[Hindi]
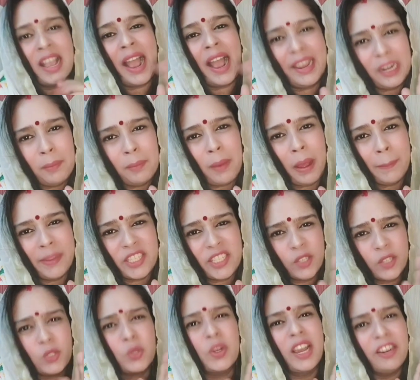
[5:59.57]
अरे भाभी जी
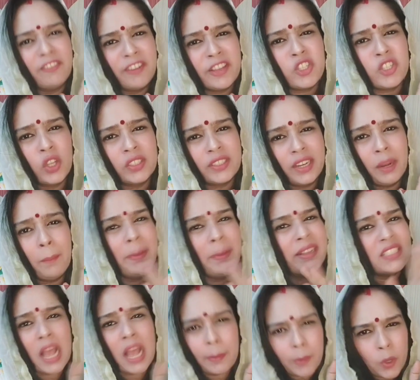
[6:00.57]
ये जो करवा चौथ है ना
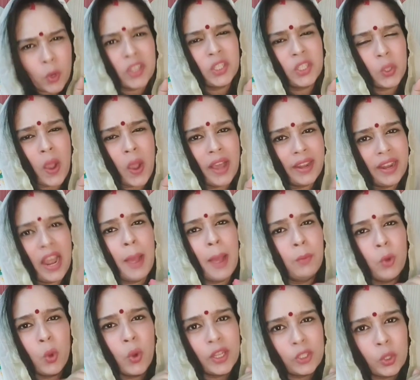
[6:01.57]
पंजाबियों का त्योहार है हम
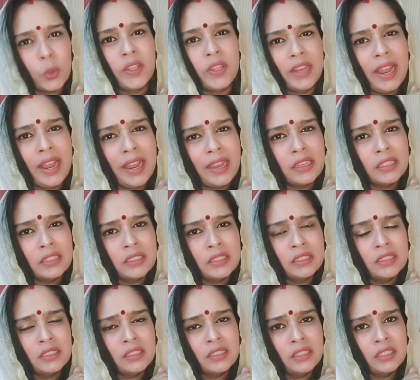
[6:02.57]
लोग का थोड़ी ना है
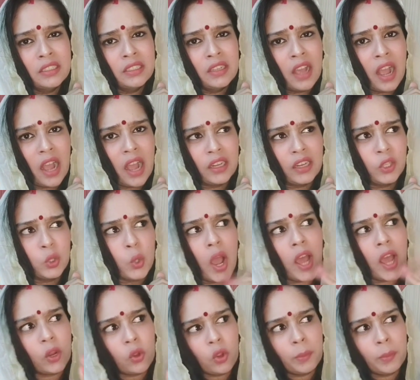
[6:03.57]
हाँ नहीं तो
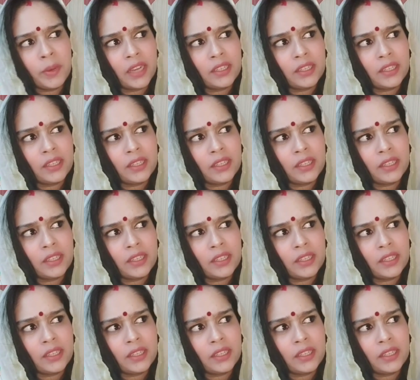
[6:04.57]
हर कोई मनाने